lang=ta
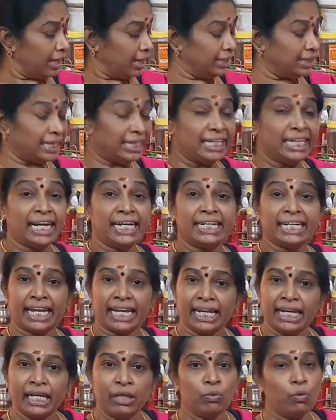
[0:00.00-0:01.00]
இதை நீங்கள்
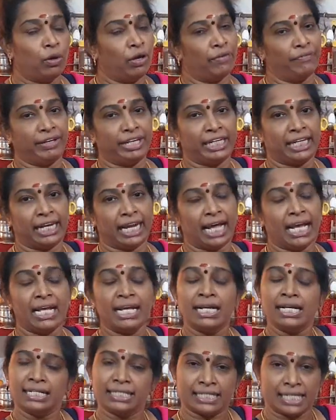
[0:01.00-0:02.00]
டெய்லி உங்கள் வீட்டில்
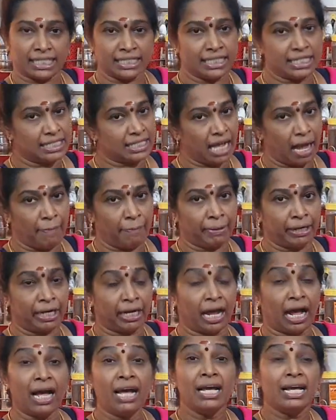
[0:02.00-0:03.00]
செஞ்சு
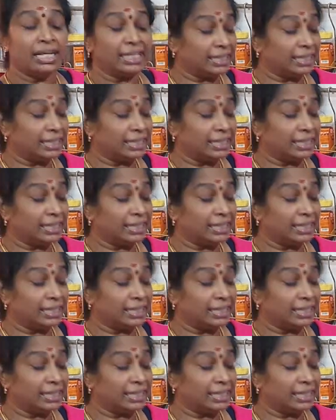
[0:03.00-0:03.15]
சாப்பிடலாம்